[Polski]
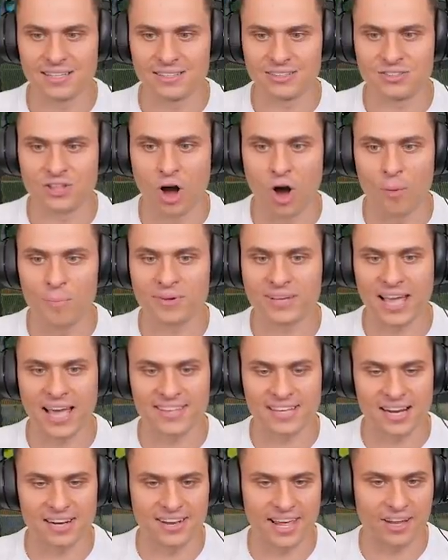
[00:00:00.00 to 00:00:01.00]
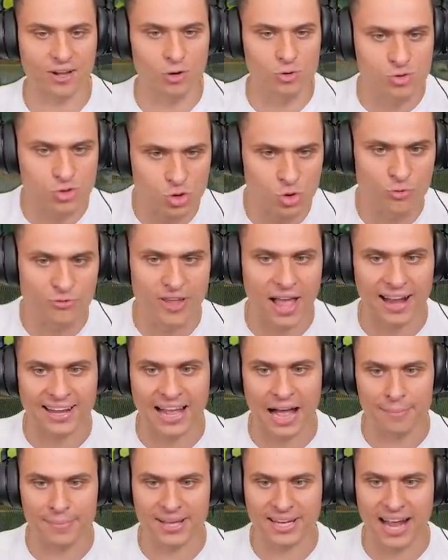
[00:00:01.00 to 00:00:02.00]
Dom Gdzie? genialnego żółwia.
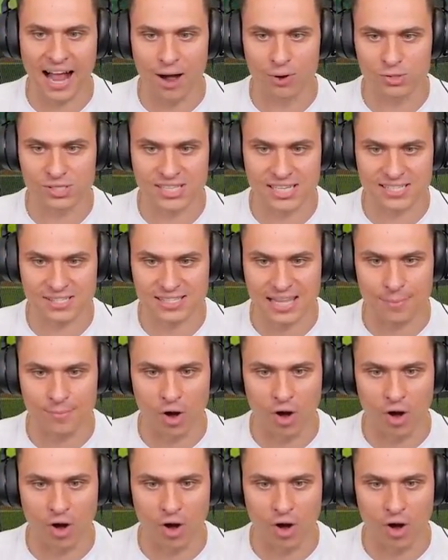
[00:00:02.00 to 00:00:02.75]
Kamy House jest tam